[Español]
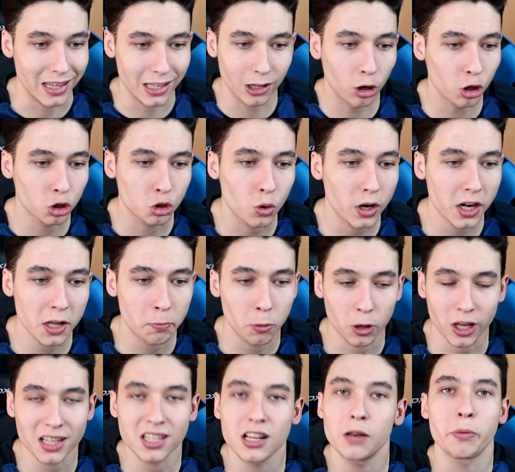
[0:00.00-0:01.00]
digo Suárez
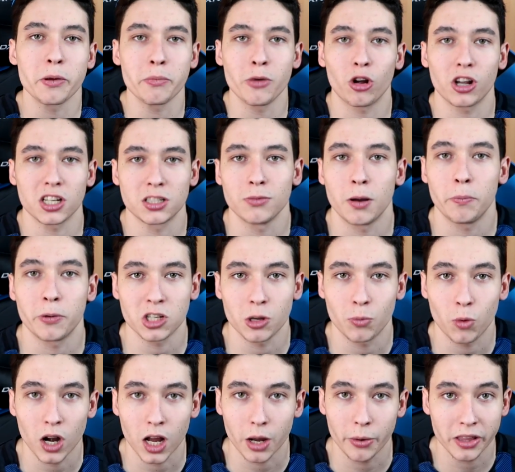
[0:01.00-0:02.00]
porque es el primero que se me ha
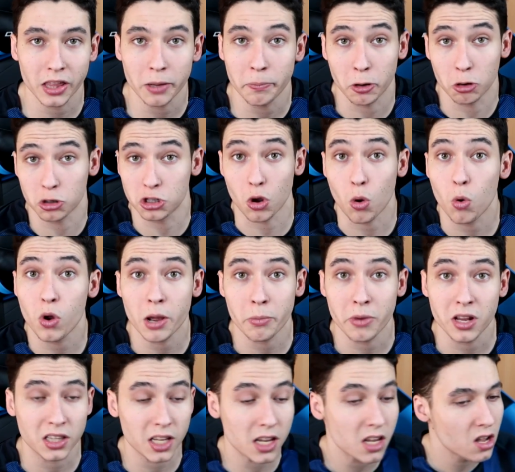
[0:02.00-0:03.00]
pasado por la cabeza, pero
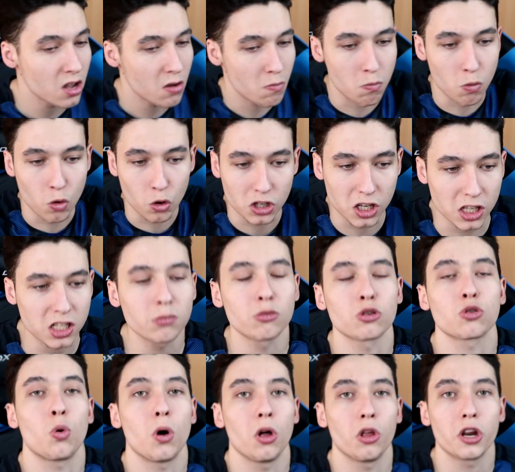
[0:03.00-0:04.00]
seguramente
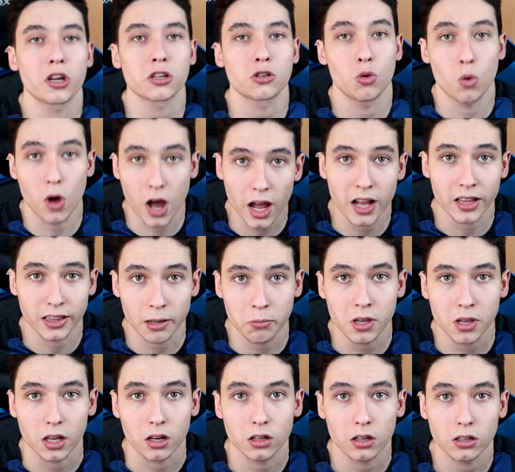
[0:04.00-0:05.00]
muchísimos jugadores lo hagan
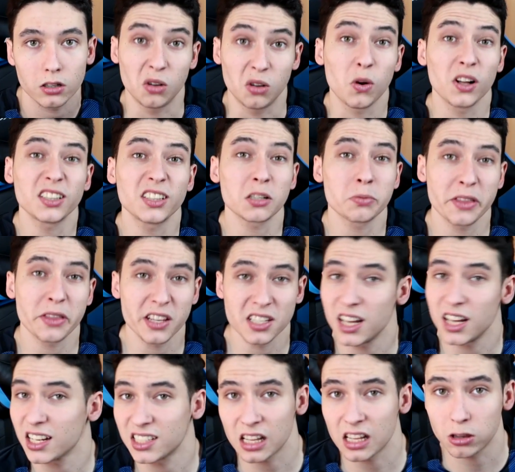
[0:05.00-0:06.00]
también. ¿Y cuántas
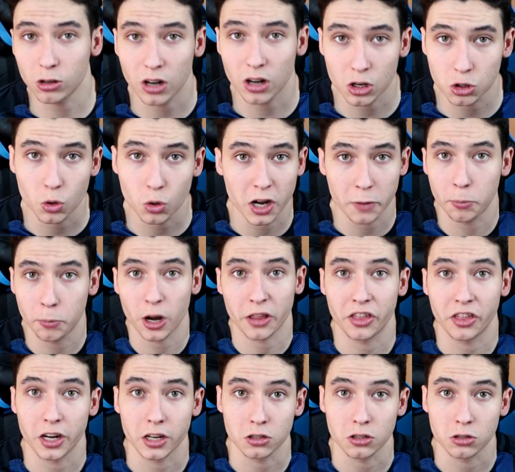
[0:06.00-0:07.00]
veces se le ha sancionado a Suárez por
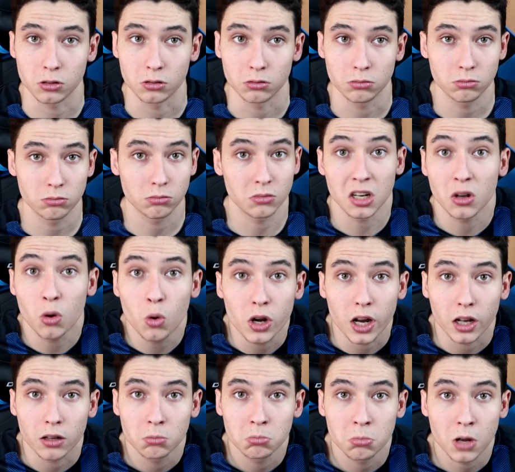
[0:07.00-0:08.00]
hacer eso?
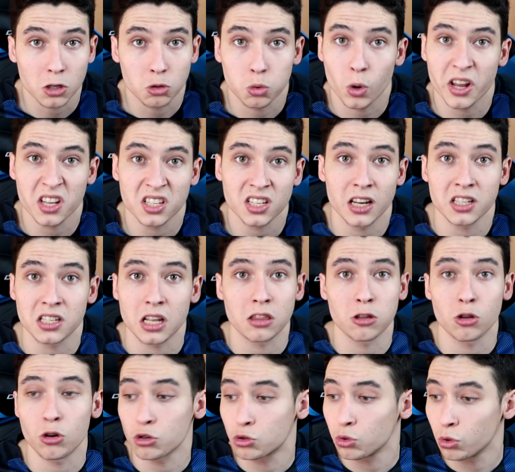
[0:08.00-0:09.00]
Ninguna. A Suárez se le
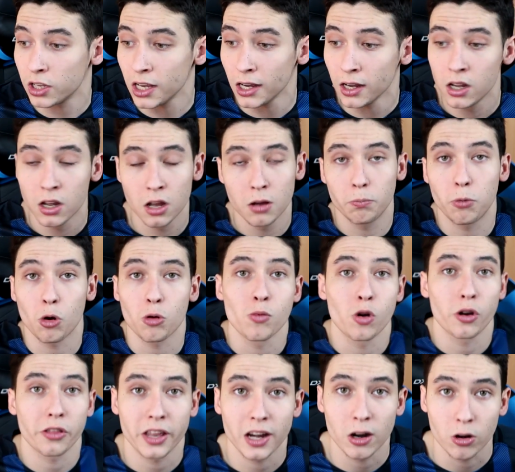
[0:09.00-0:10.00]
sancionó en su día por
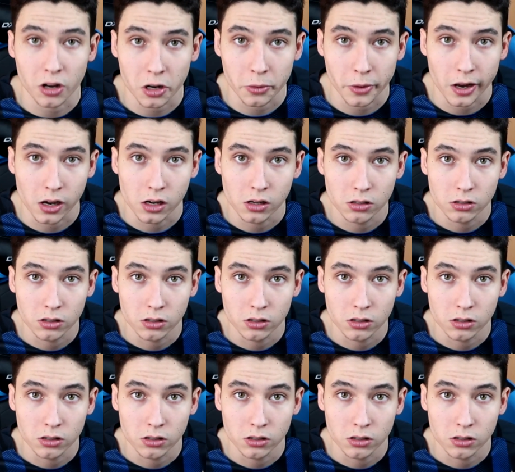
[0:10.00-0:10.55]
morder a un rival.